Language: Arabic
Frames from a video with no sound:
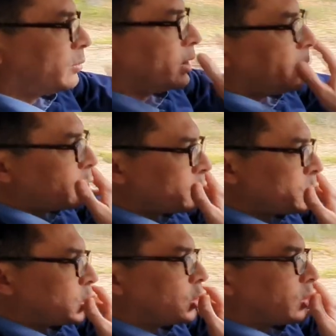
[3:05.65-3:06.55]
معناها موش باش
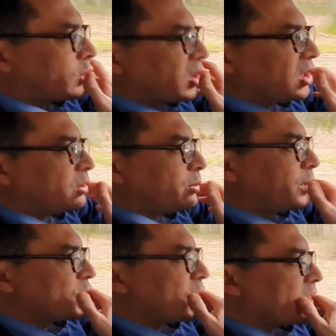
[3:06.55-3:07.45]

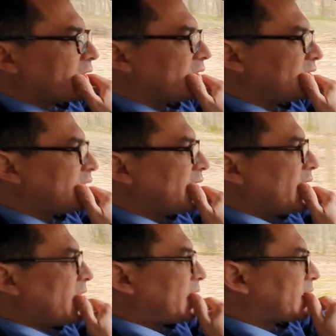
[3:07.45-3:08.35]
شيخ انت
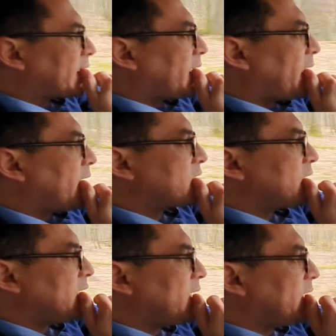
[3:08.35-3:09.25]
تلقى حاجه
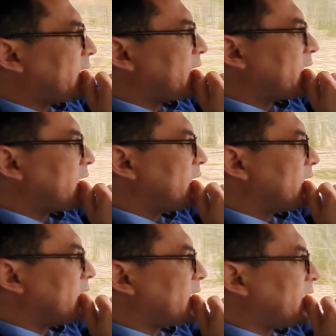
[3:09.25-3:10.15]
اللي هي آآ
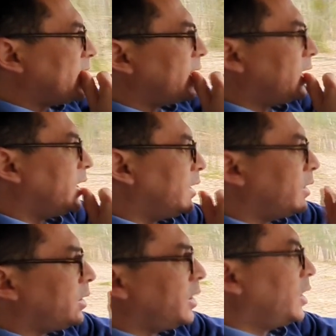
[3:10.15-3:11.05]
آه،